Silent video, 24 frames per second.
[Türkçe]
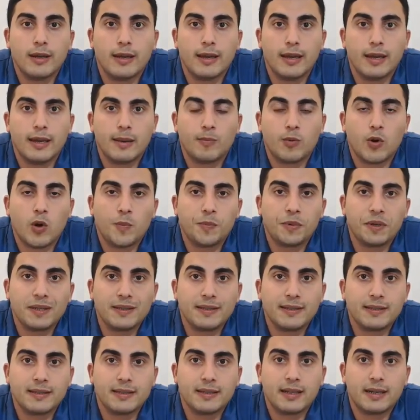e, pop
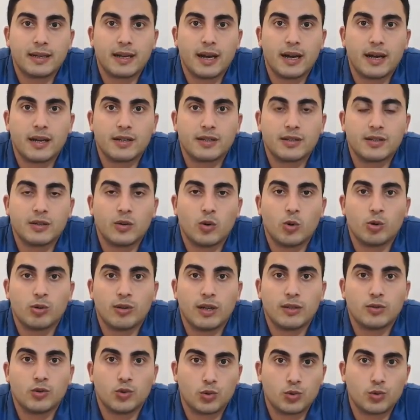yıldızına karşı
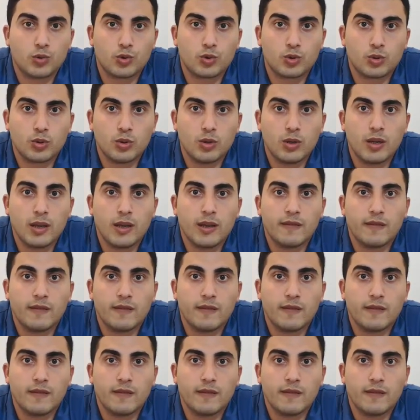olan tutkusu